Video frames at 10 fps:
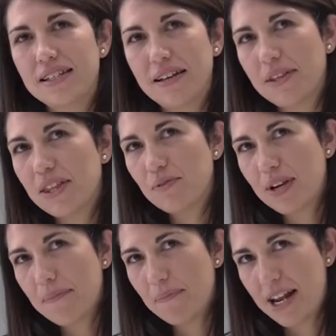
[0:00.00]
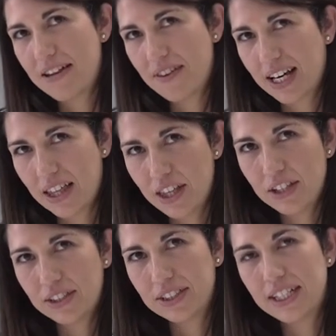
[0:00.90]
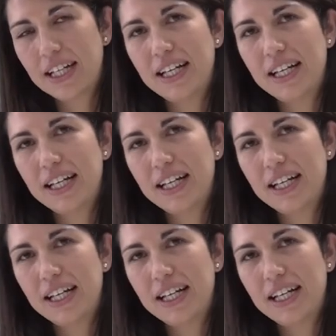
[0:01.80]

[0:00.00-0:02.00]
establecer una planificación